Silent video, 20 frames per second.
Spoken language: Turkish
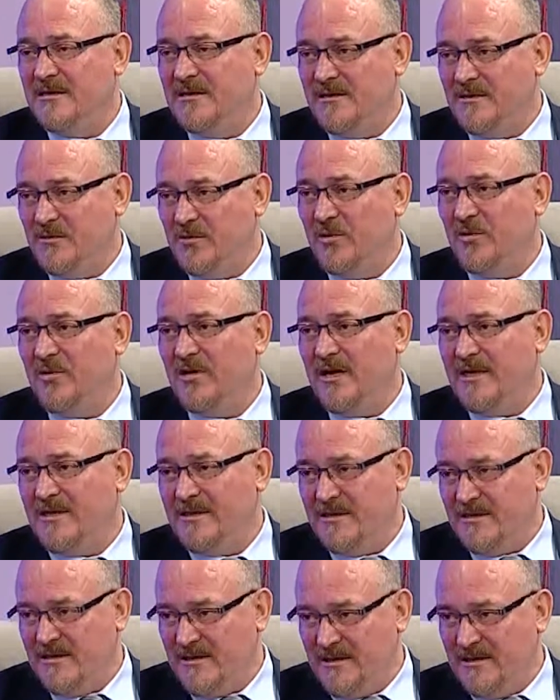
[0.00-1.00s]
görülen
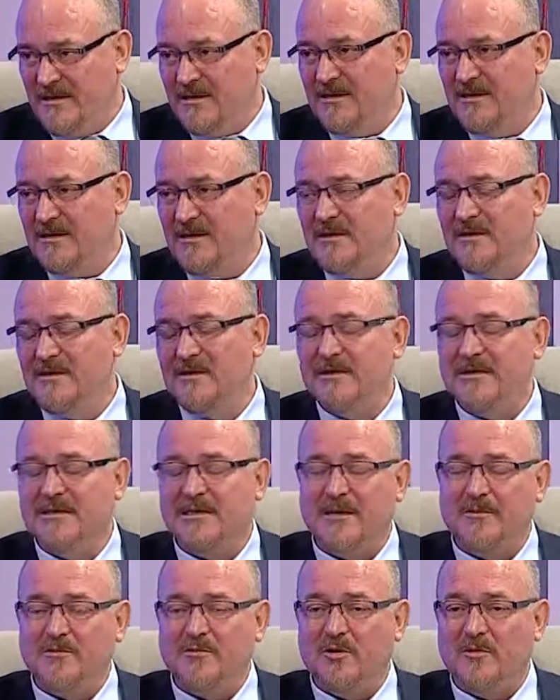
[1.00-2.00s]

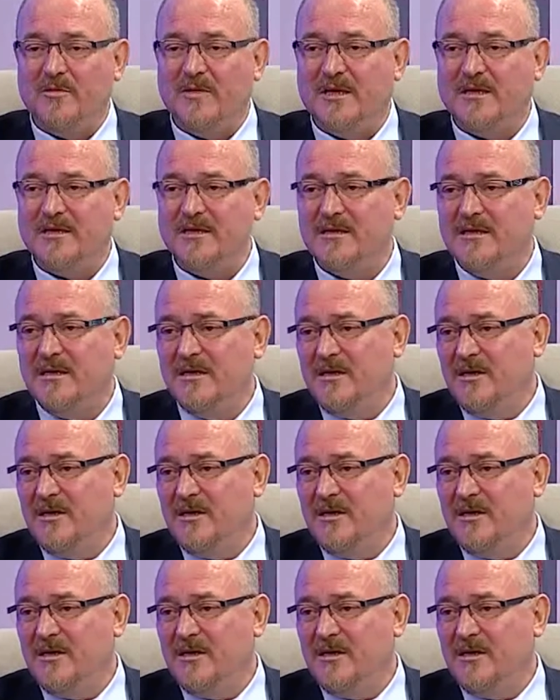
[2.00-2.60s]
semptomlardır.